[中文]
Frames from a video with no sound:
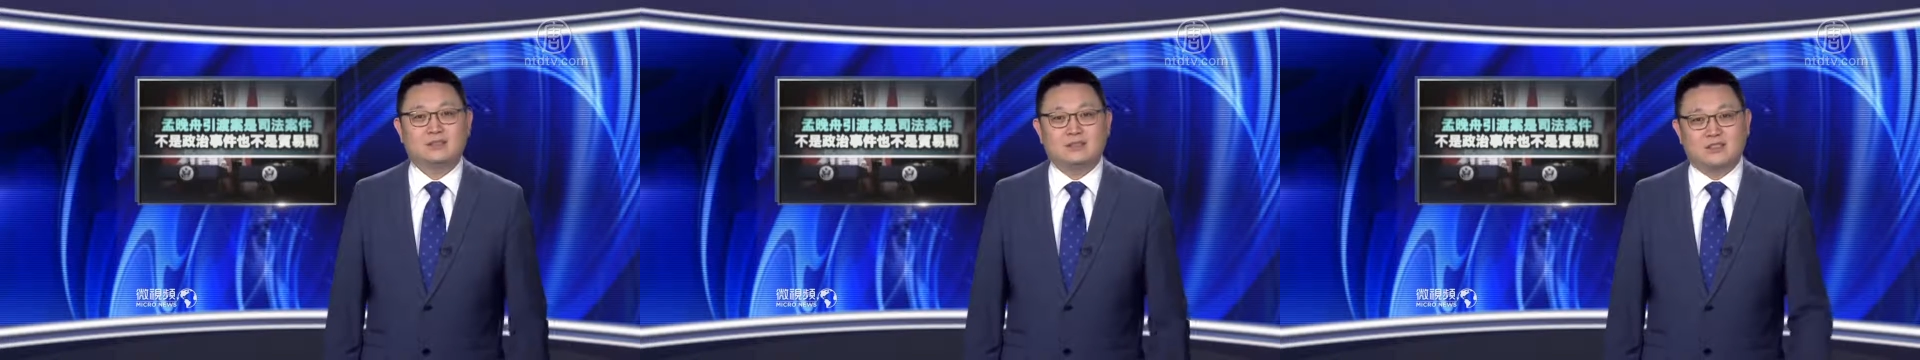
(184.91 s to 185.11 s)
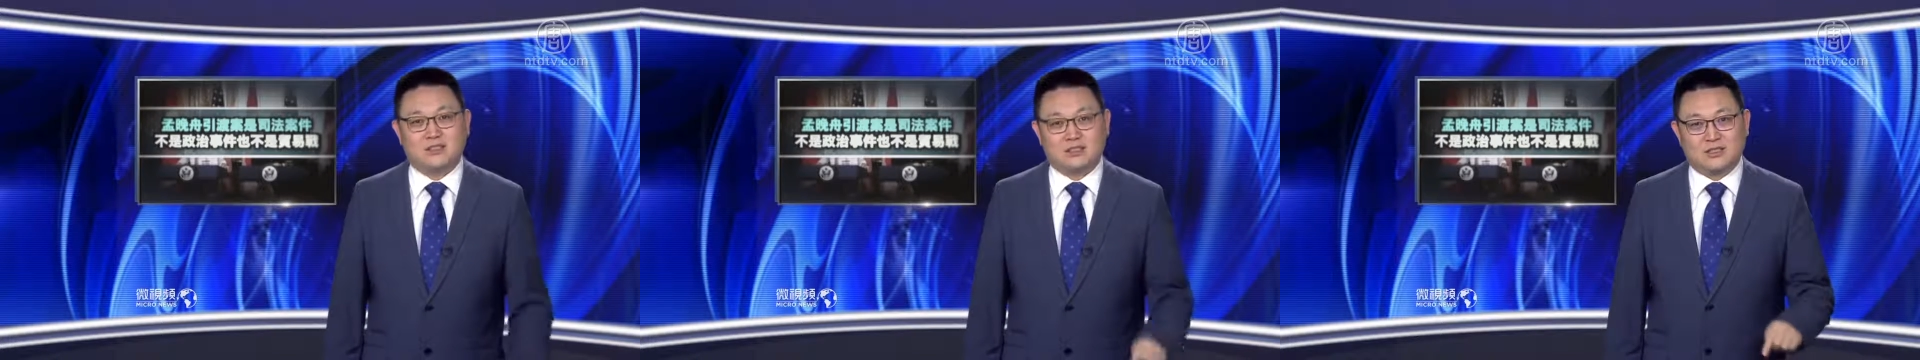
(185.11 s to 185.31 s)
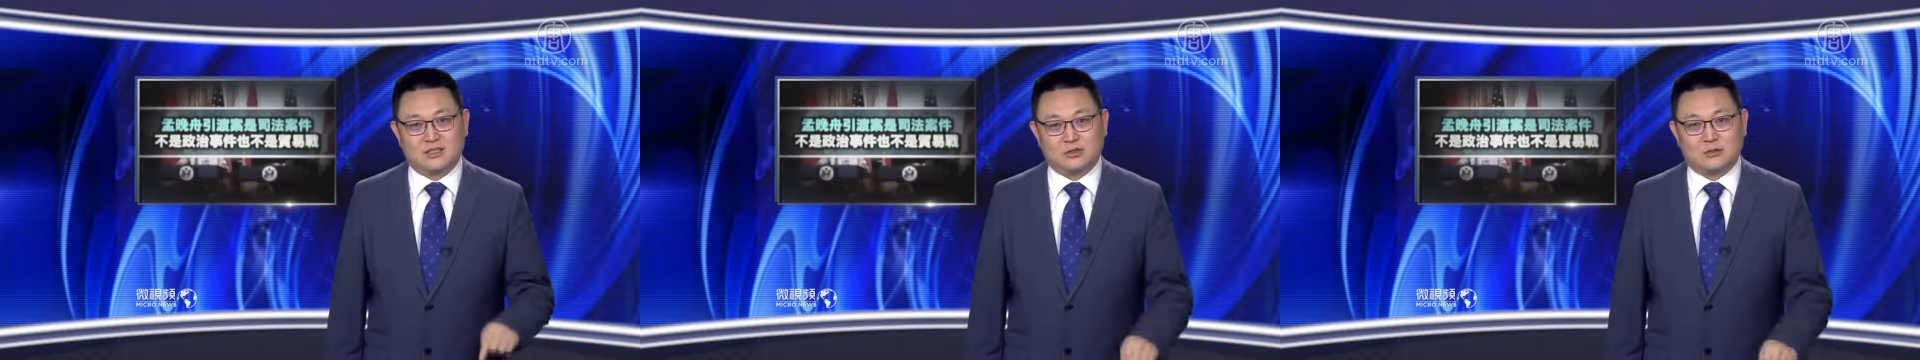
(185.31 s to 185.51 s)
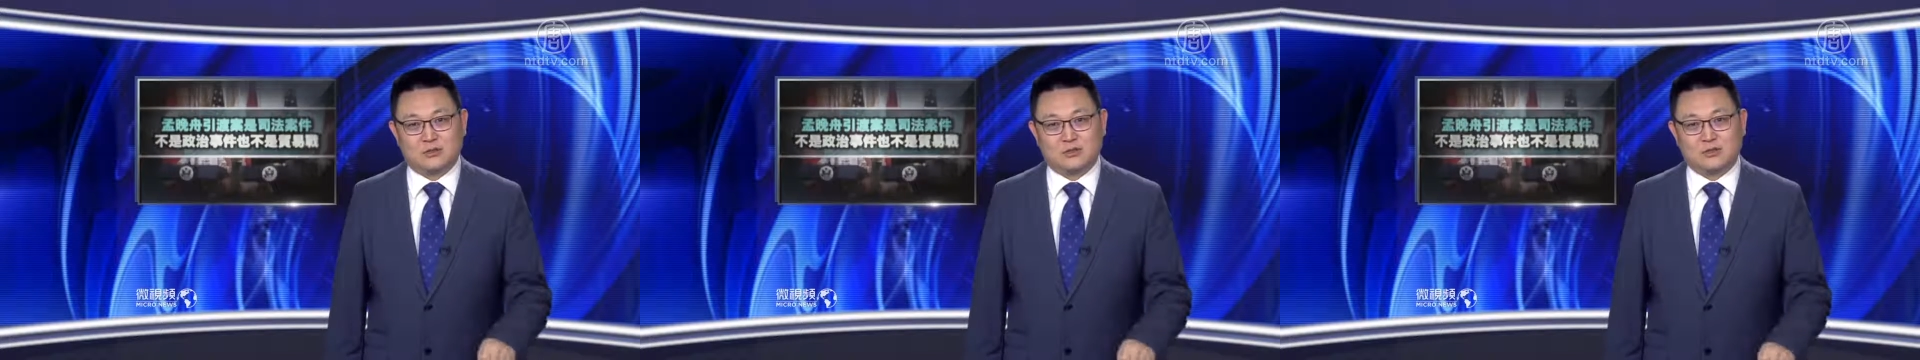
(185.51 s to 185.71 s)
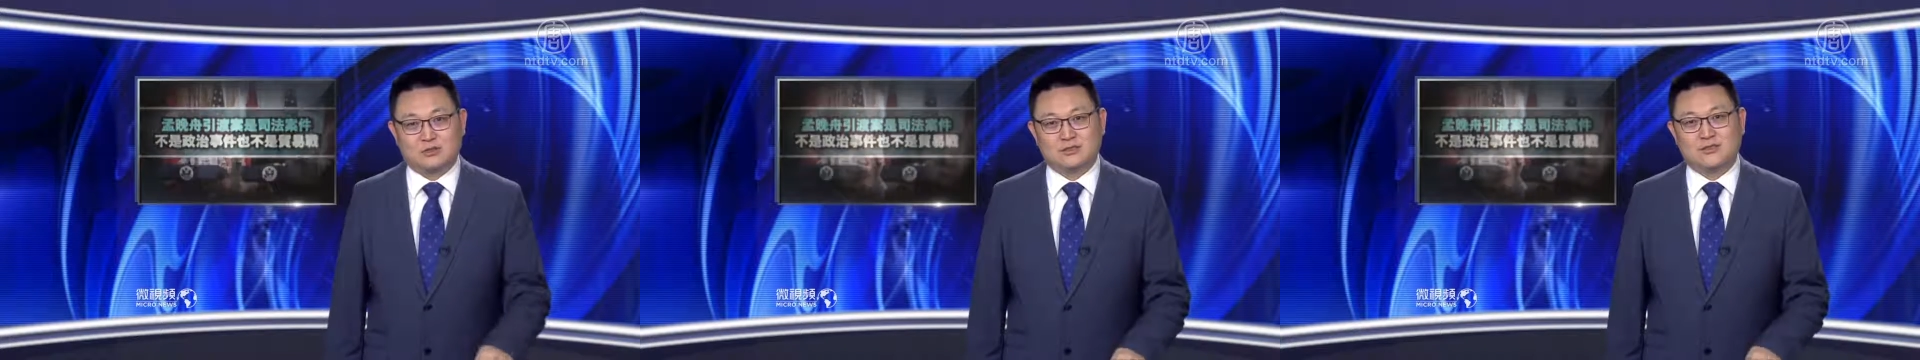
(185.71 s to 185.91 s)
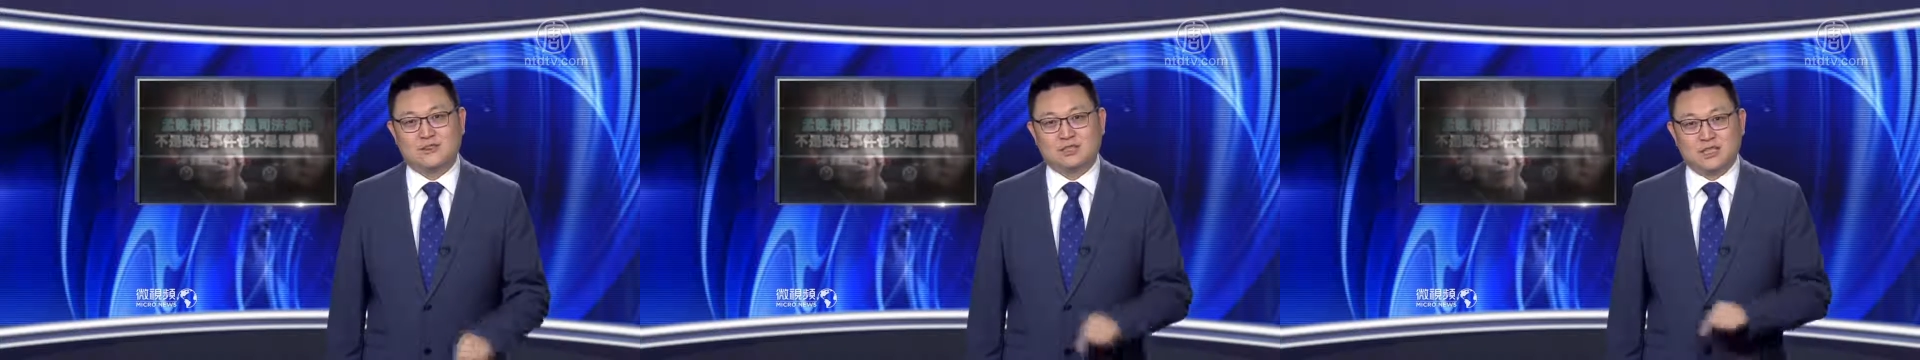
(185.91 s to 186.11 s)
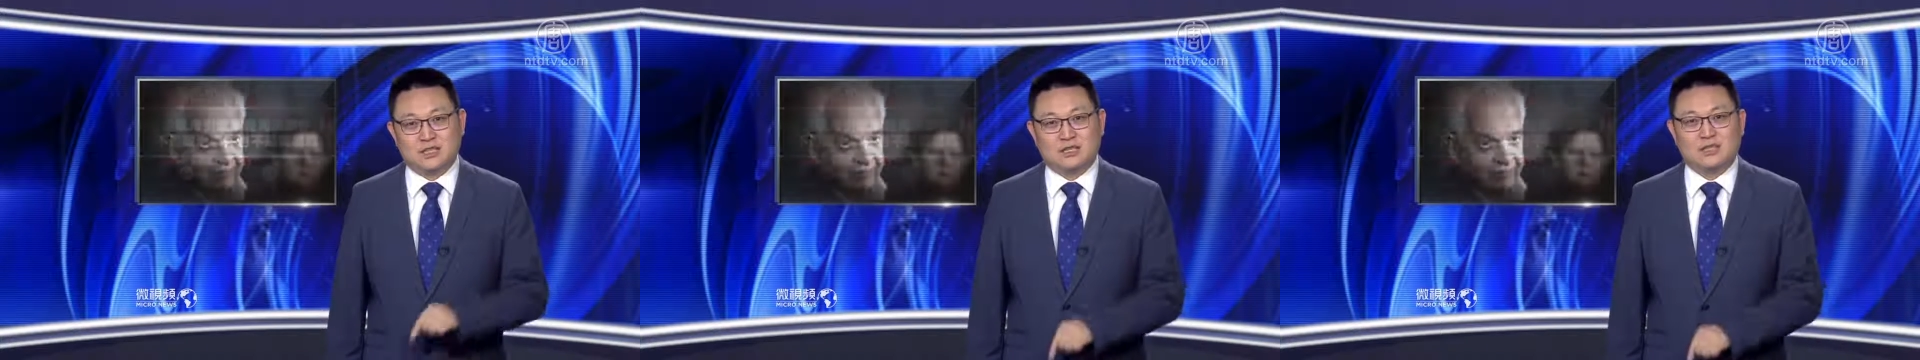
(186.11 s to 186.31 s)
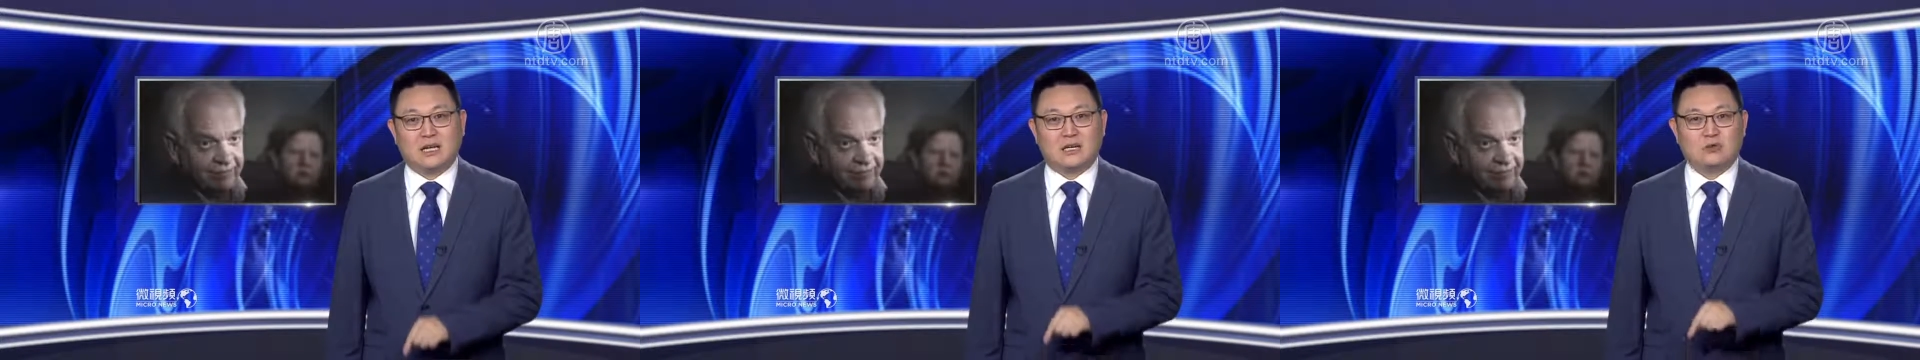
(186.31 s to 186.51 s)
这个人就是
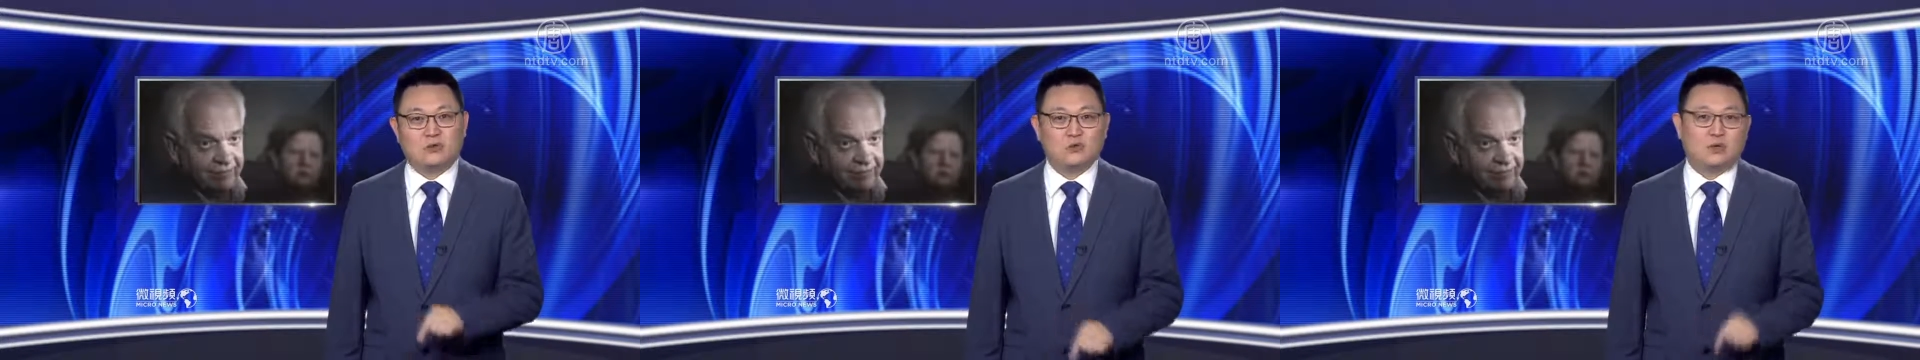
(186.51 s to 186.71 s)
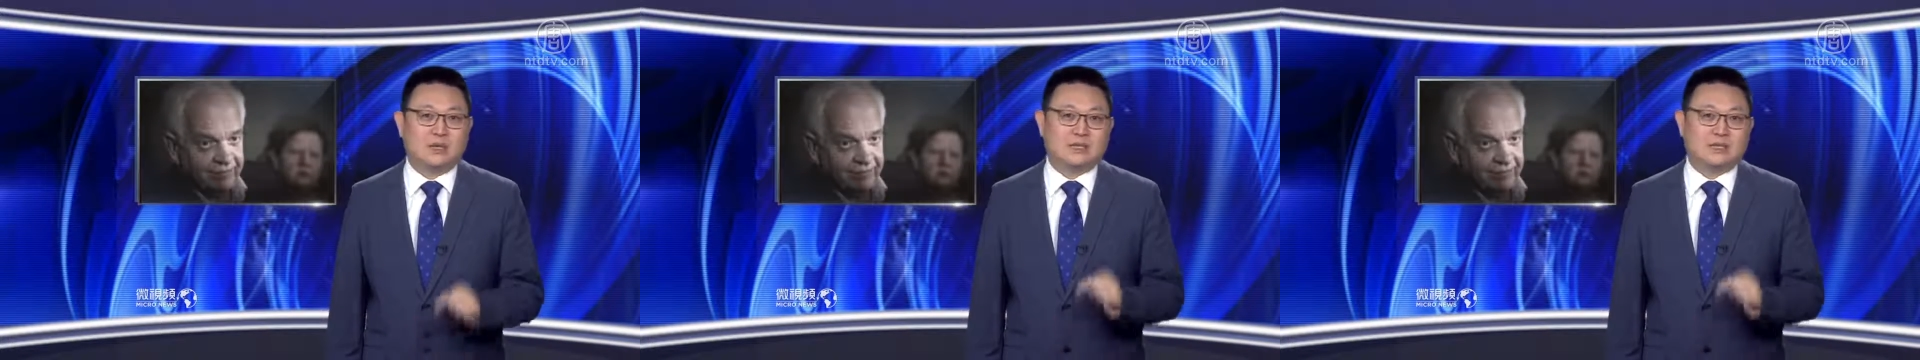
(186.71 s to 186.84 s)
加拿大驻